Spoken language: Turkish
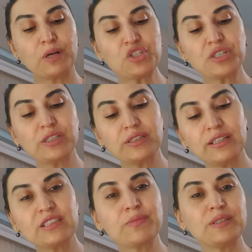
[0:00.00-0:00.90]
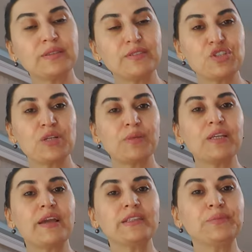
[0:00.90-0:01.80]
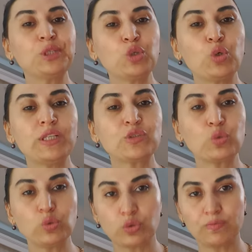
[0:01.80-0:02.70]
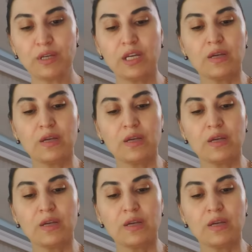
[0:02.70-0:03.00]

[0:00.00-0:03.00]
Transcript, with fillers: Başkalarına hizmet edeceğimi, kendimin kölesi olurum.